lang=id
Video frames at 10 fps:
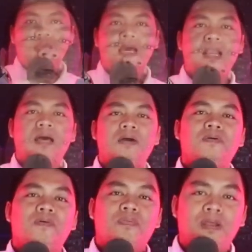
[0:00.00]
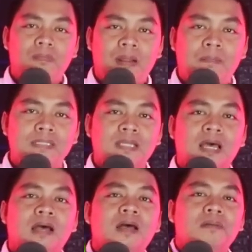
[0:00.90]
kalau Vero
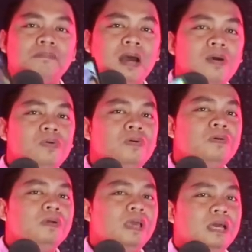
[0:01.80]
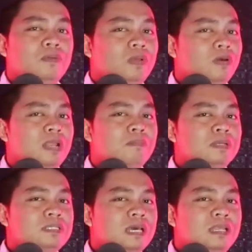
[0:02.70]
Bramasa mau ya Wilona
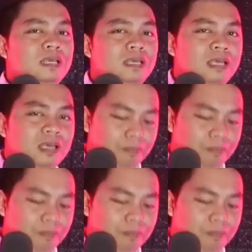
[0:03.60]
menjadi